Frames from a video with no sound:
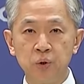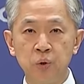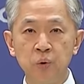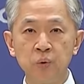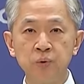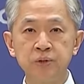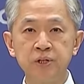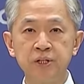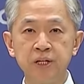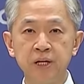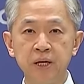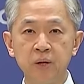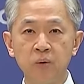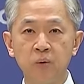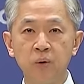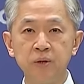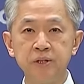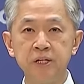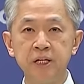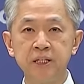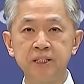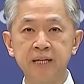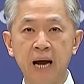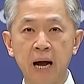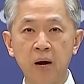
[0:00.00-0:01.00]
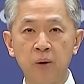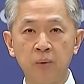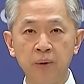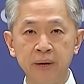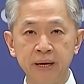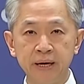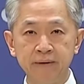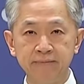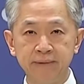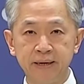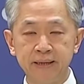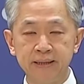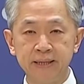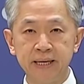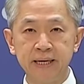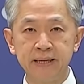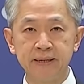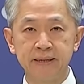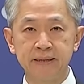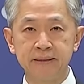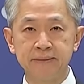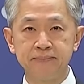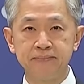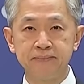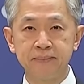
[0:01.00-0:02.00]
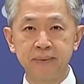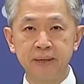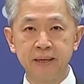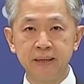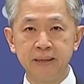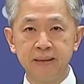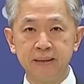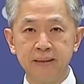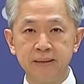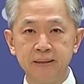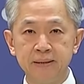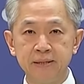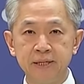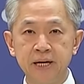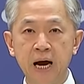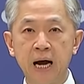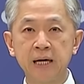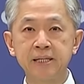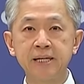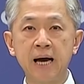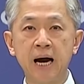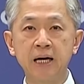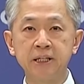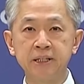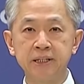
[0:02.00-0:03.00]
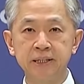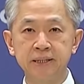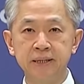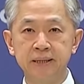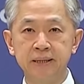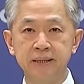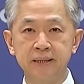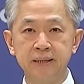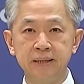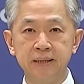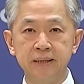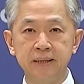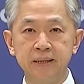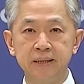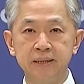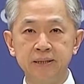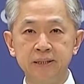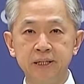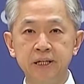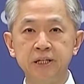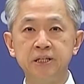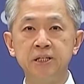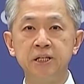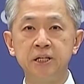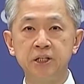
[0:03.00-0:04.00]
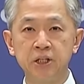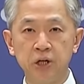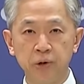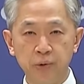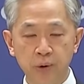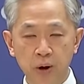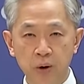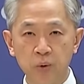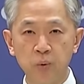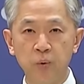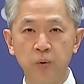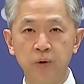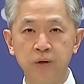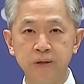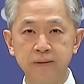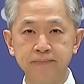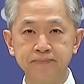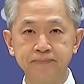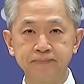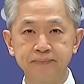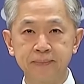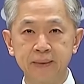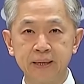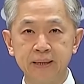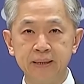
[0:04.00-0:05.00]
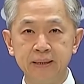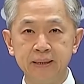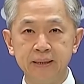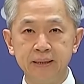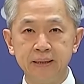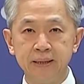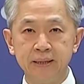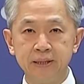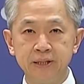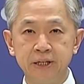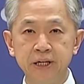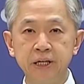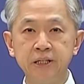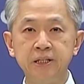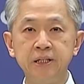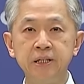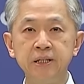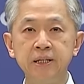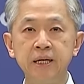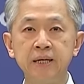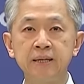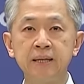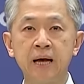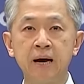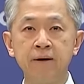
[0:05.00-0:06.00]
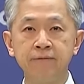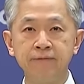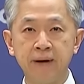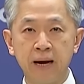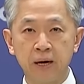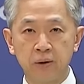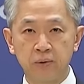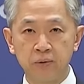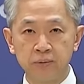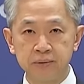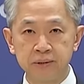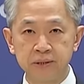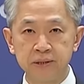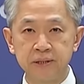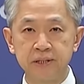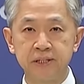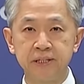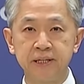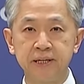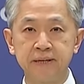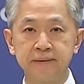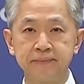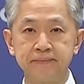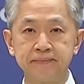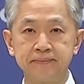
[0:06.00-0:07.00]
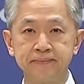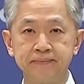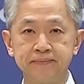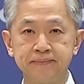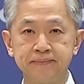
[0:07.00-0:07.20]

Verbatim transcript: 冲击国际产业链稳定的，恰恰是 G7 成员国。G7 应当反躬自省。